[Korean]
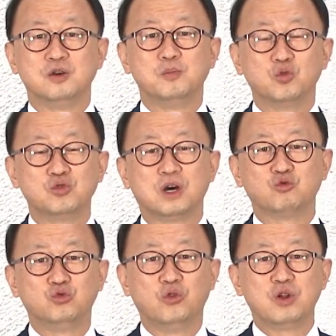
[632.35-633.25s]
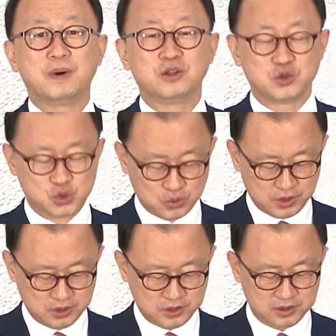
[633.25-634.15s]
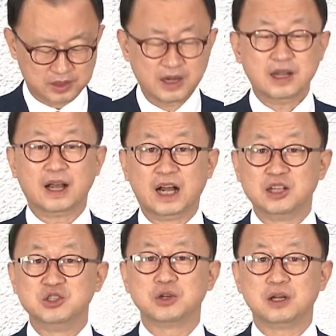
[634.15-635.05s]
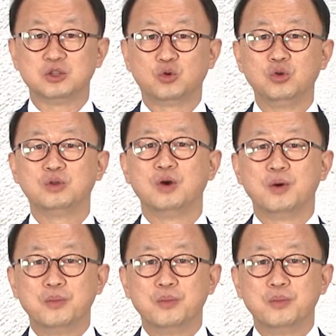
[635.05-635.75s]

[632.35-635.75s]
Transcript: 모두가 구원을 받을 수 있는 안전한 곳,